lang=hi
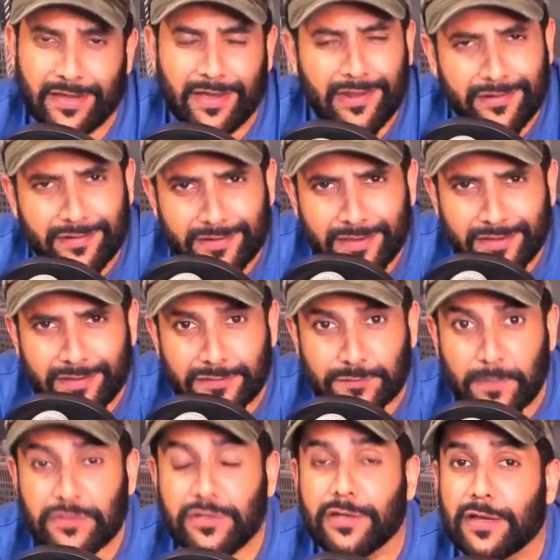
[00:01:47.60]
ख्याल रखा कर
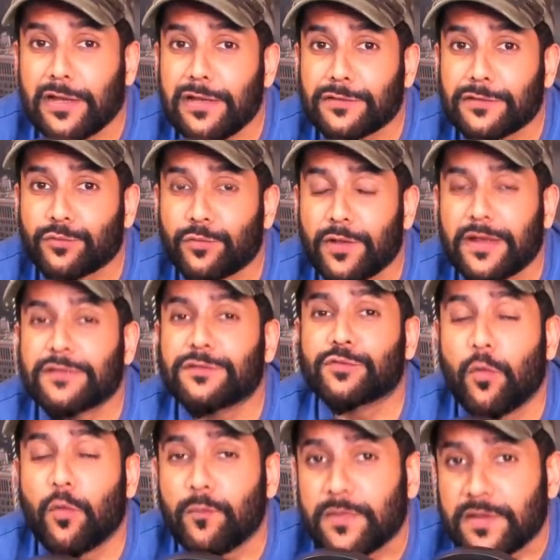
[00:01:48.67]
स्पेशली कल्ला सुना नहीं
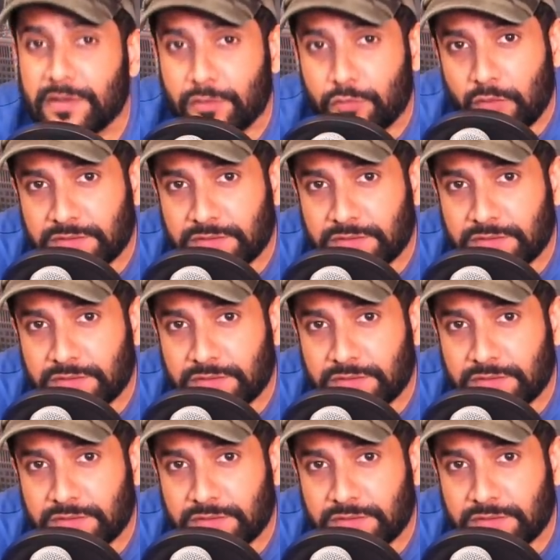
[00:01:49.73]
सौ मिलियन